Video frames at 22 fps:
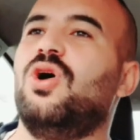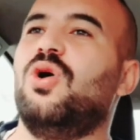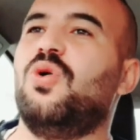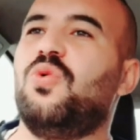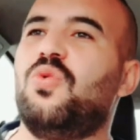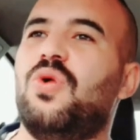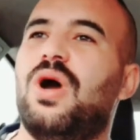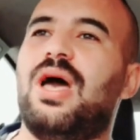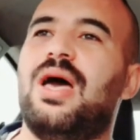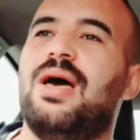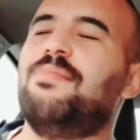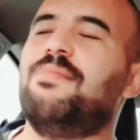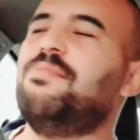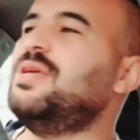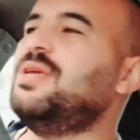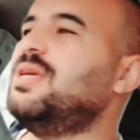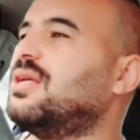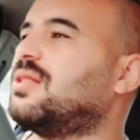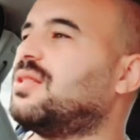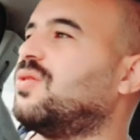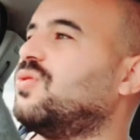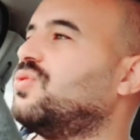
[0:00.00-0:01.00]

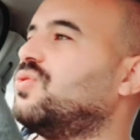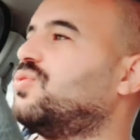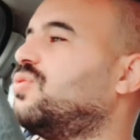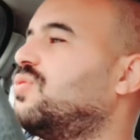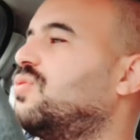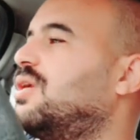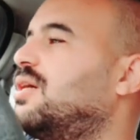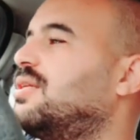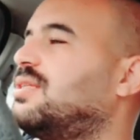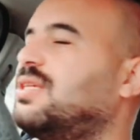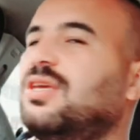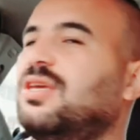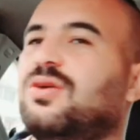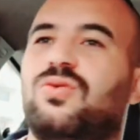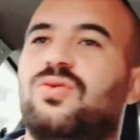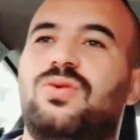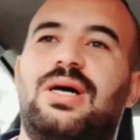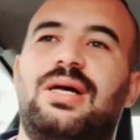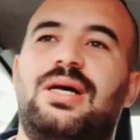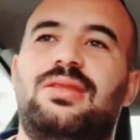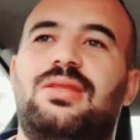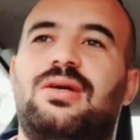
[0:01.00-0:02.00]
واهميه لونتوراج كي
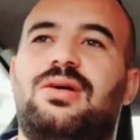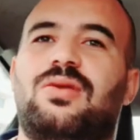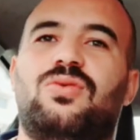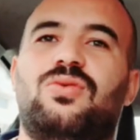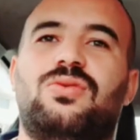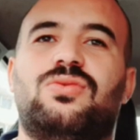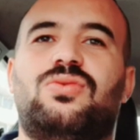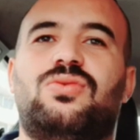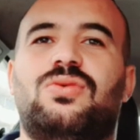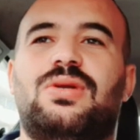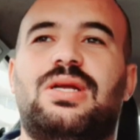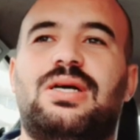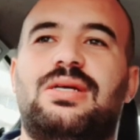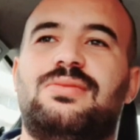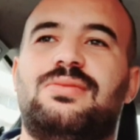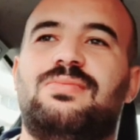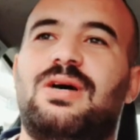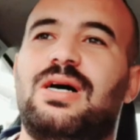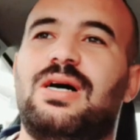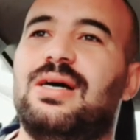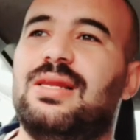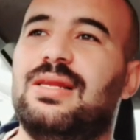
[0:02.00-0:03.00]
يكون عندك لونتوراج
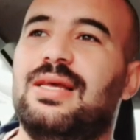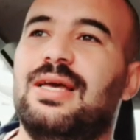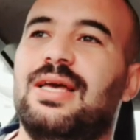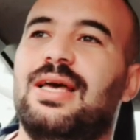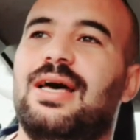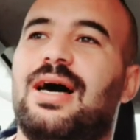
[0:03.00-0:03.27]
مال